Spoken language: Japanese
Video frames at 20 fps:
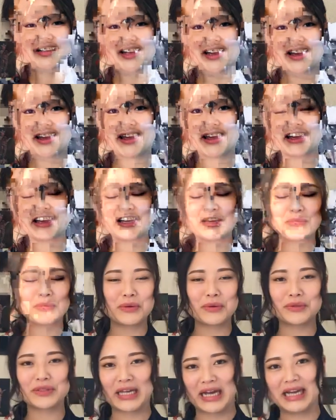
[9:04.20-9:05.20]
で疫
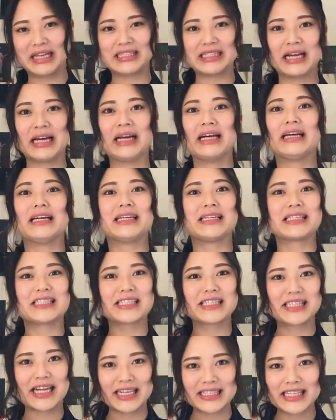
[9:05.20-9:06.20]
病退散
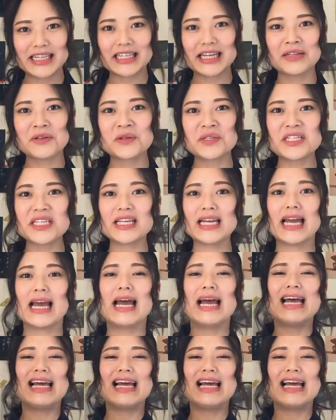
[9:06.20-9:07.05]
させた後に